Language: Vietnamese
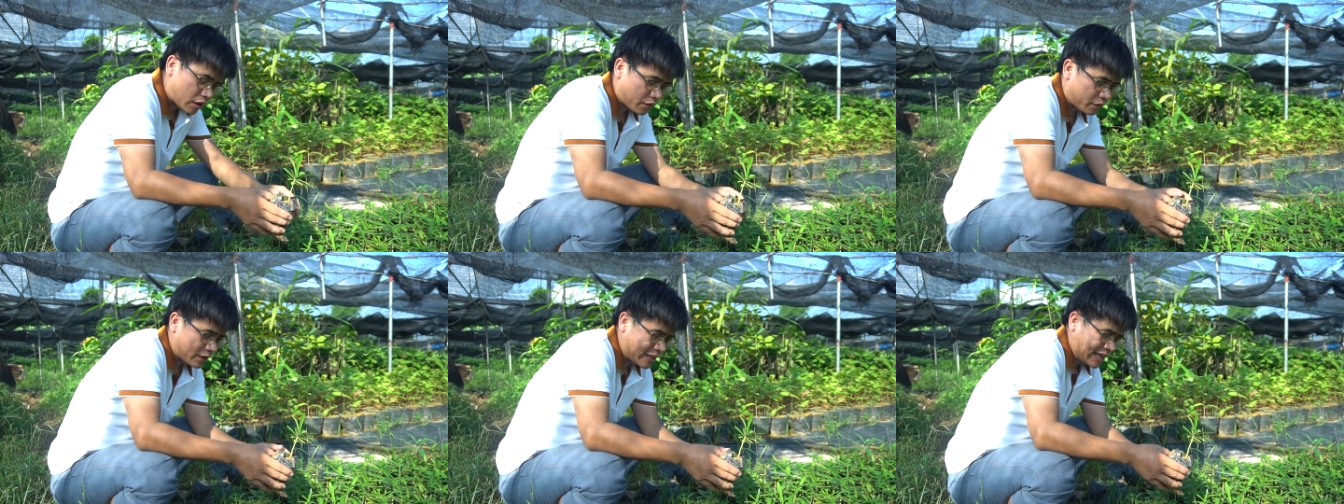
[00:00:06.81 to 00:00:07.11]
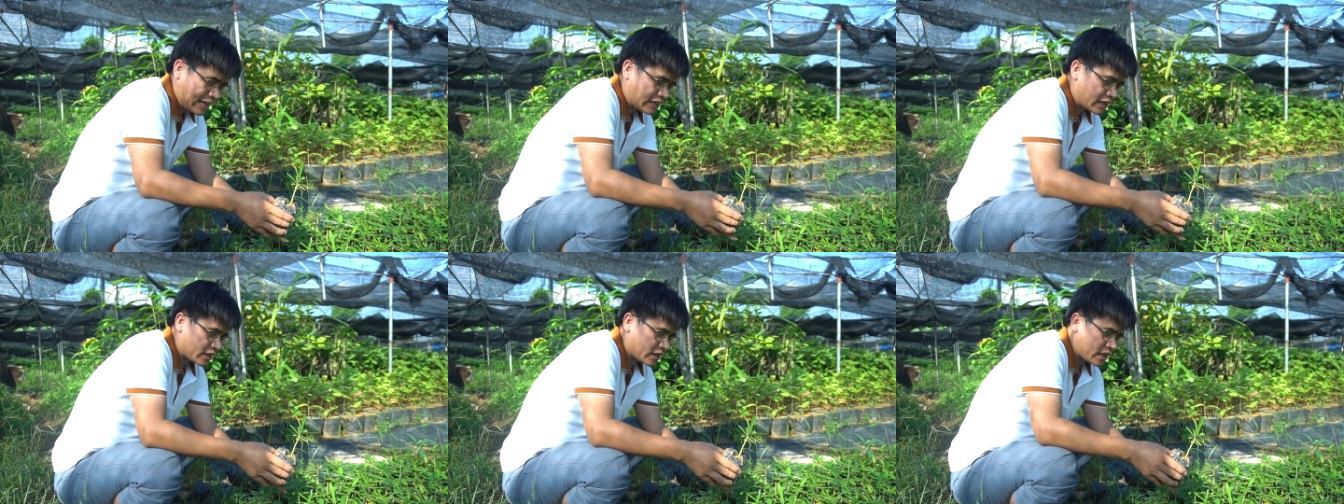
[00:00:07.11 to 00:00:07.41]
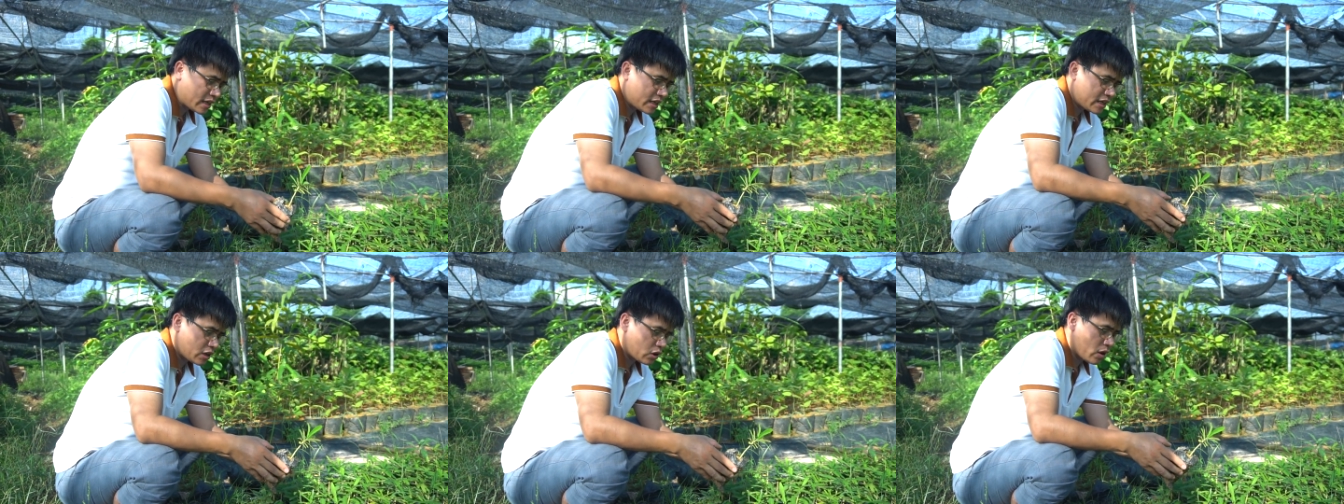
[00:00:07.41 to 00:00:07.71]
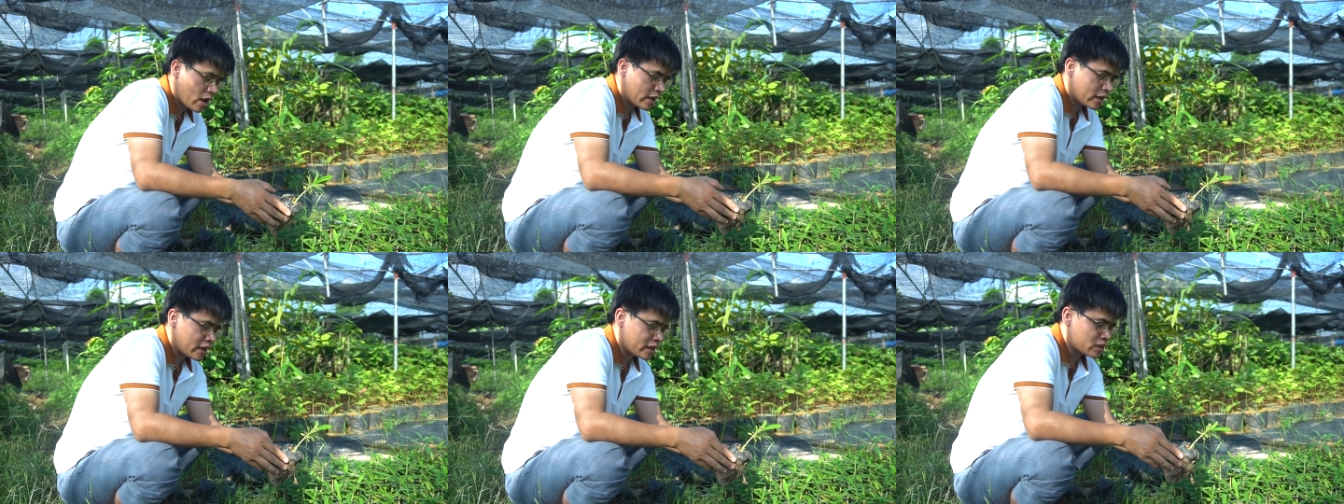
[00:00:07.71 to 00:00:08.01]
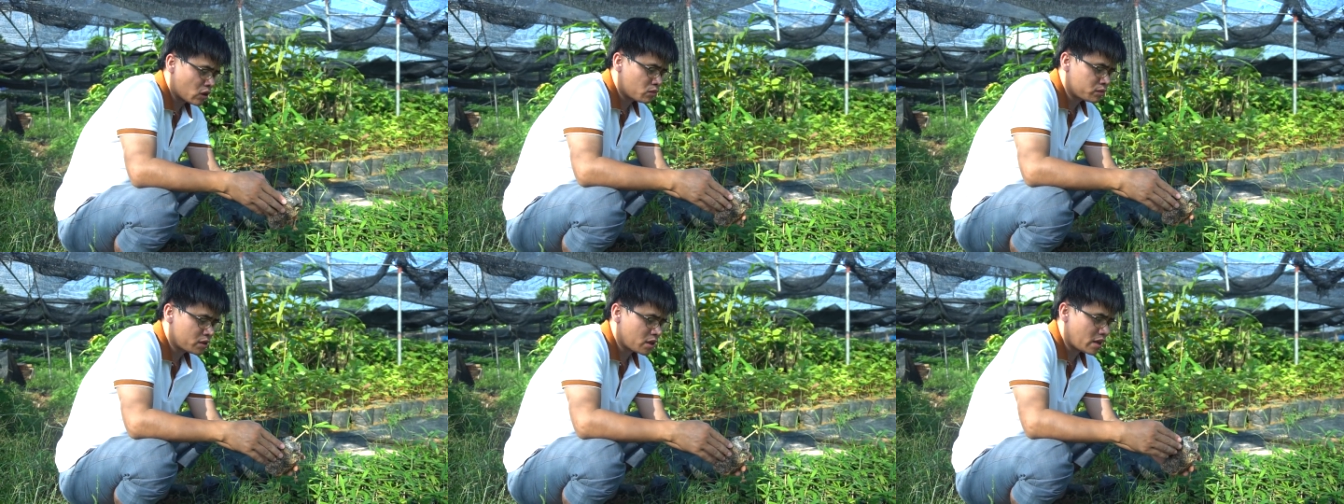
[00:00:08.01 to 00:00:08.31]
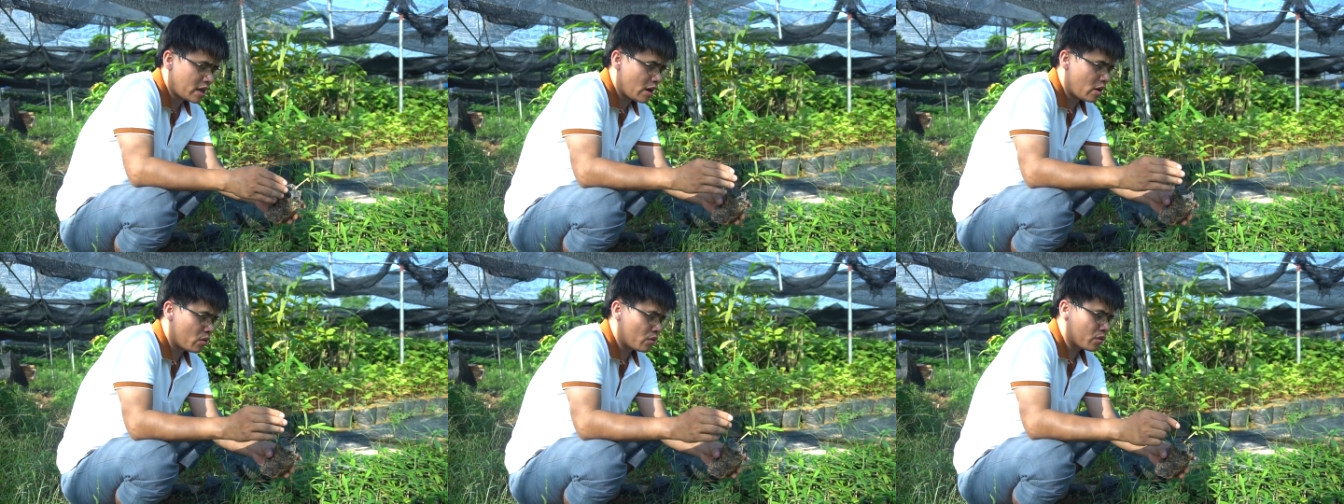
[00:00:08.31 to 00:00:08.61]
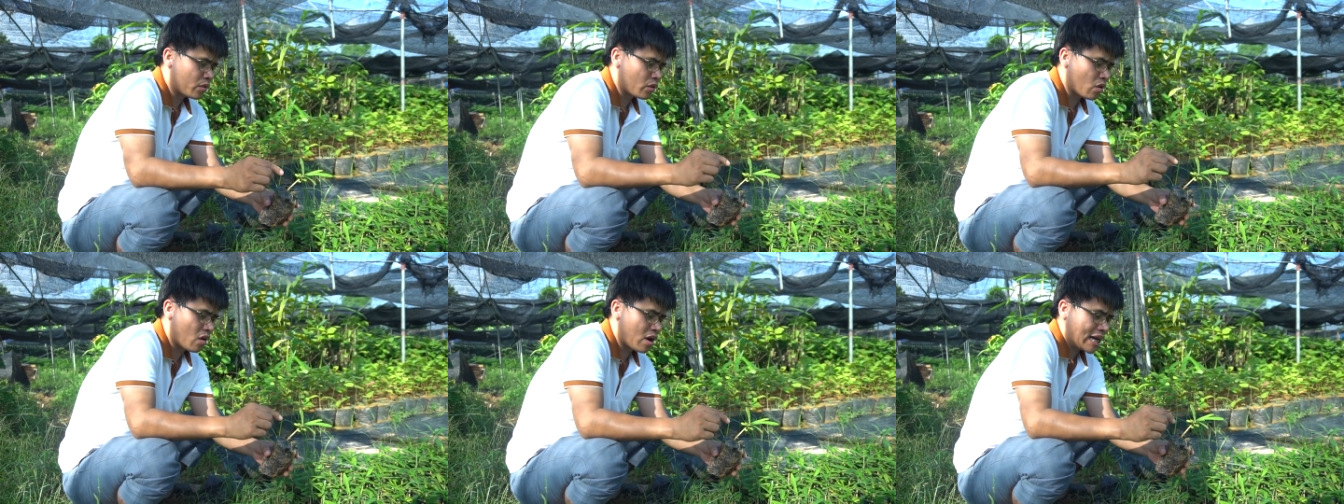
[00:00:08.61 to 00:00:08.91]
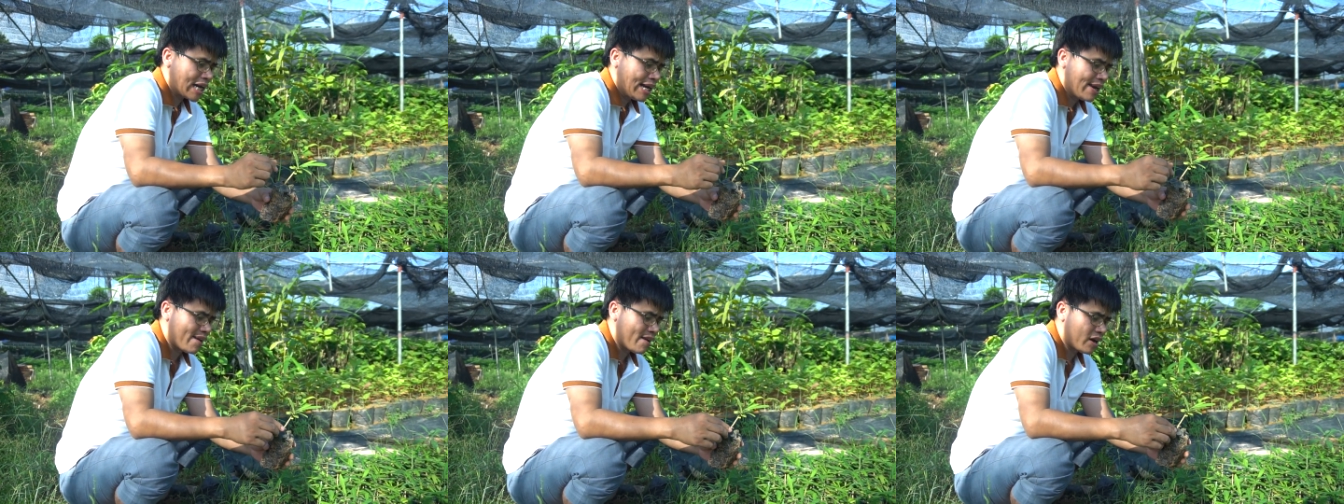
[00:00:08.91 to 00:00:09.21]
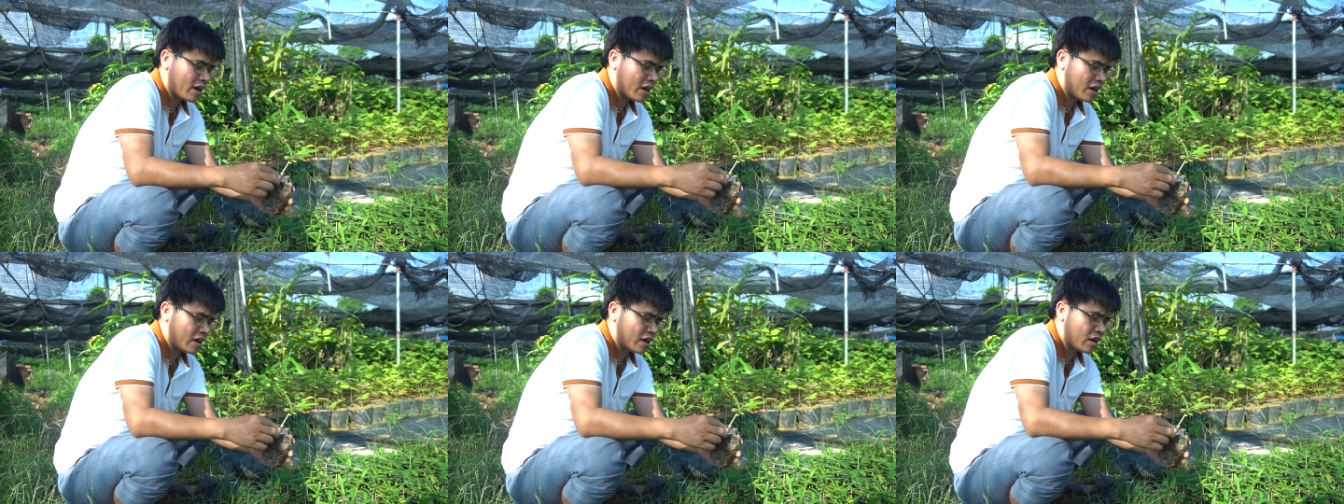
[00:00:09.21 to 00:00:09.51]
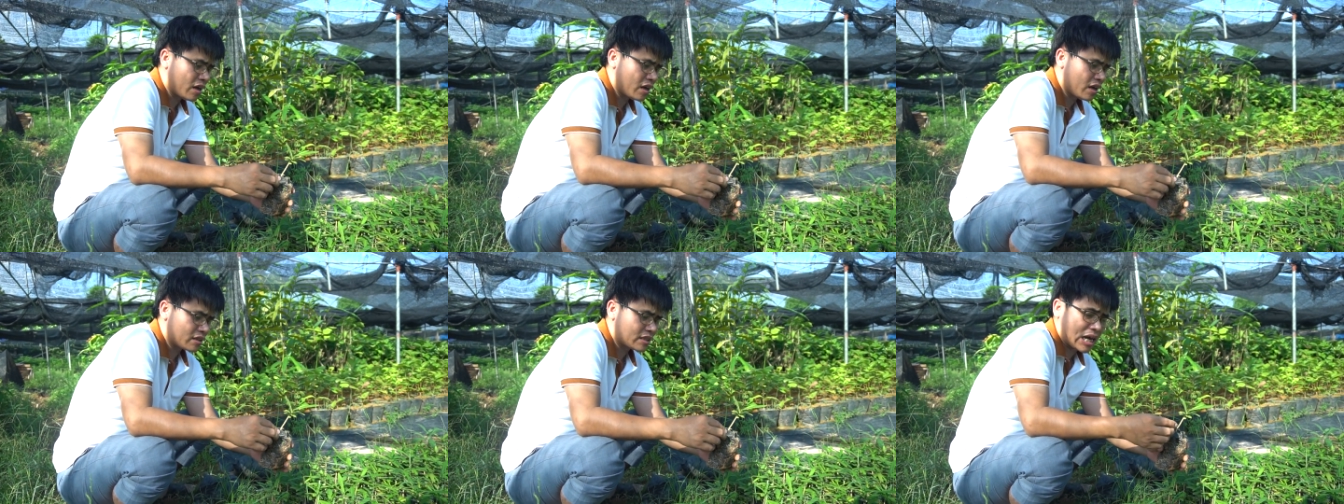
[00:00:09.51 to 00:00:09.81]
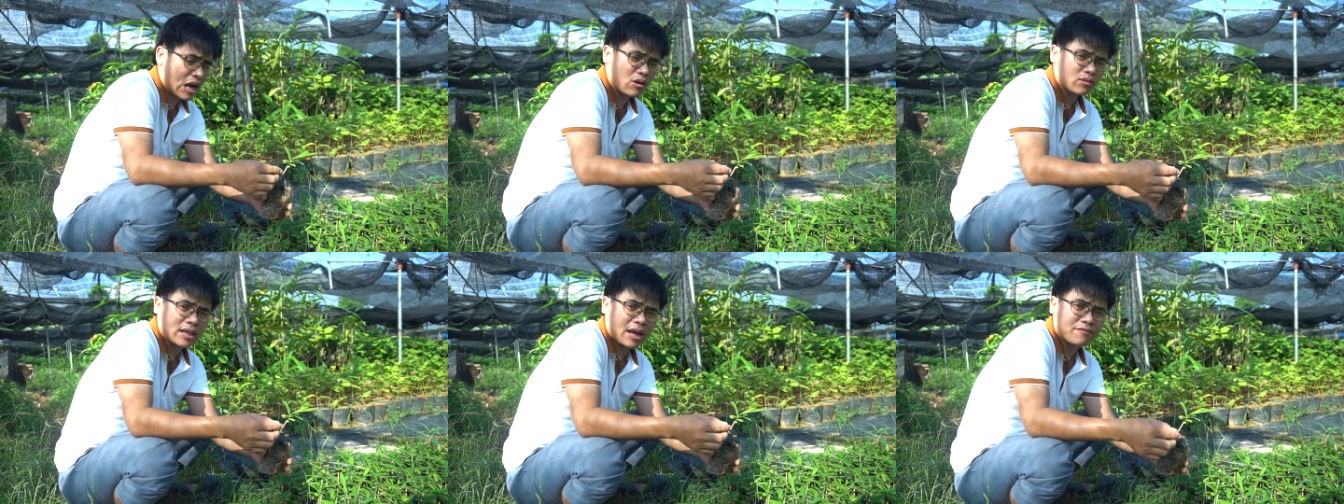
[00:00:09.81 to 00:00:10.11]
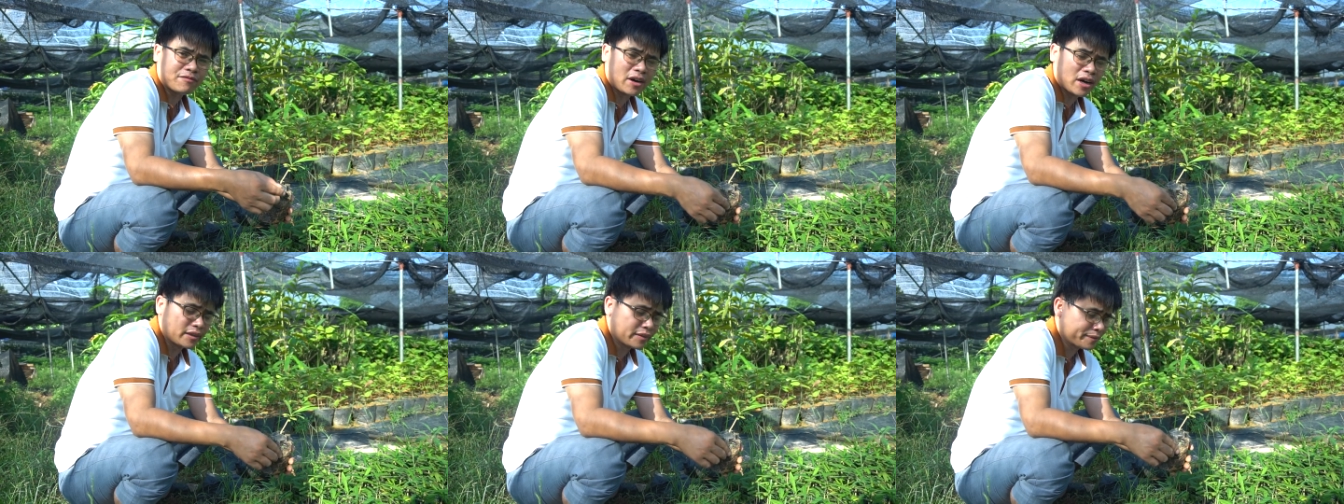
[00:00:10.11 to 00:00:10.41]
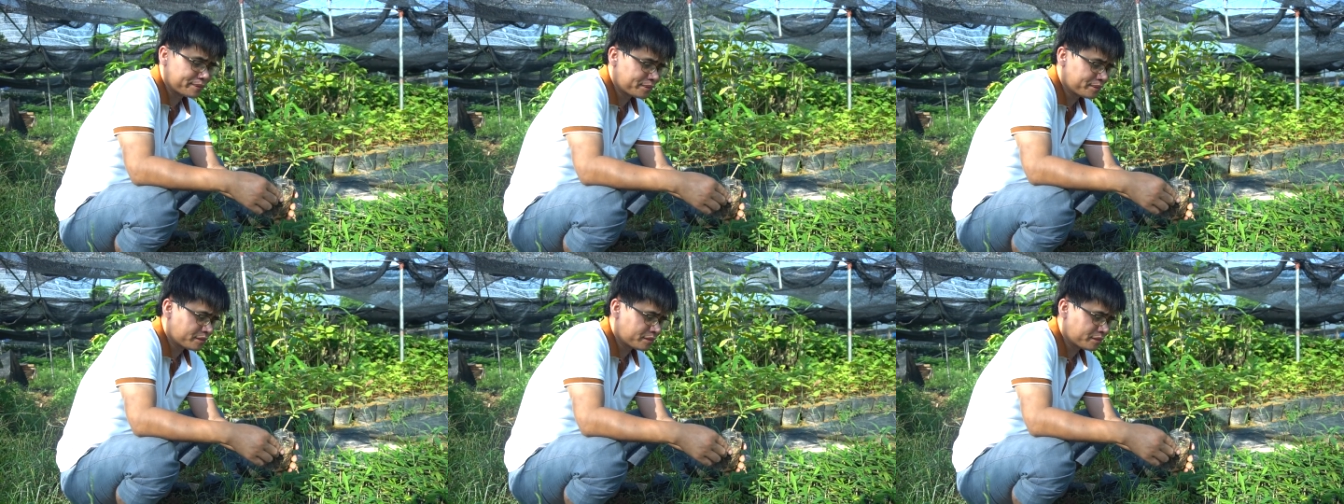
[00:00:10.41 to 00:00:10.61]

về cái loại cây giống dược liệu, đó là cây sáo tam phân.